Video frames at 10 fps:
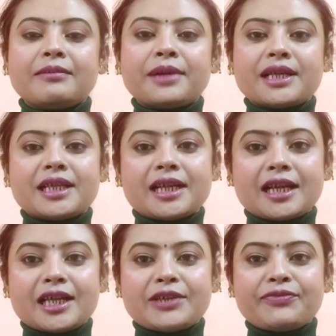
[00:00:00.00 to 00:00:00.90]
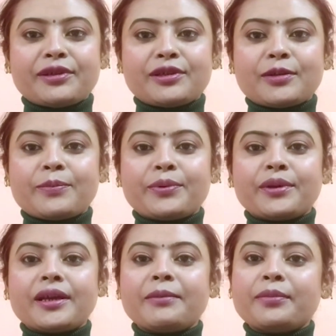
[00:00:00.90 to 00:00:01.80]
মাসিক রাশিফল
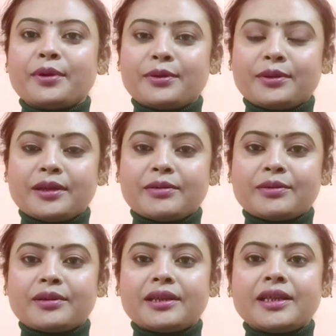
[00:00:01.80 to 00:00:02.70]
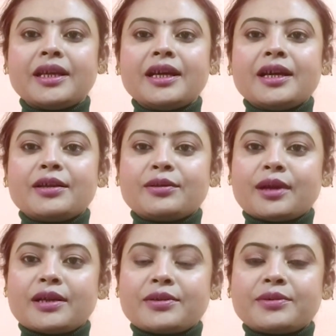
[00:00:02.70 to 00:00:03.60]
সম্পর্কে বর্ণনা করতে তো
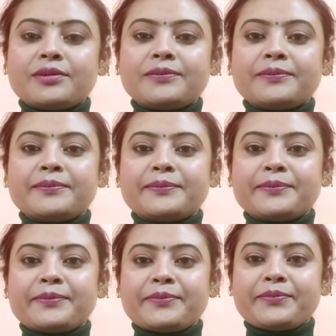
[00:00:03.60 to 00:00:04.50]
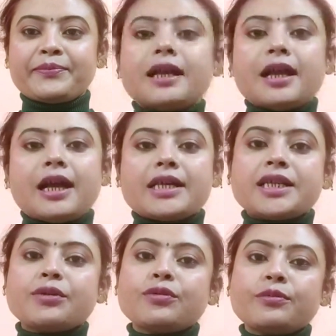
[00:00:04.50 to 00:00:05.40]
আসুন
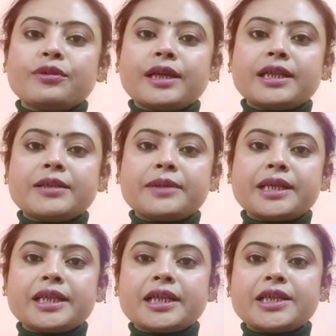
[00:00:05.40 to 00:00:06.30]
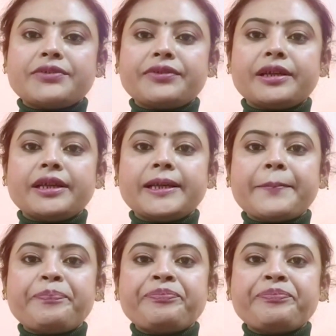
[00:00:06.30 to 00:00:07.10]
আসছি কুম্ভ রাশির মাসিক রাশিফল নিয়ে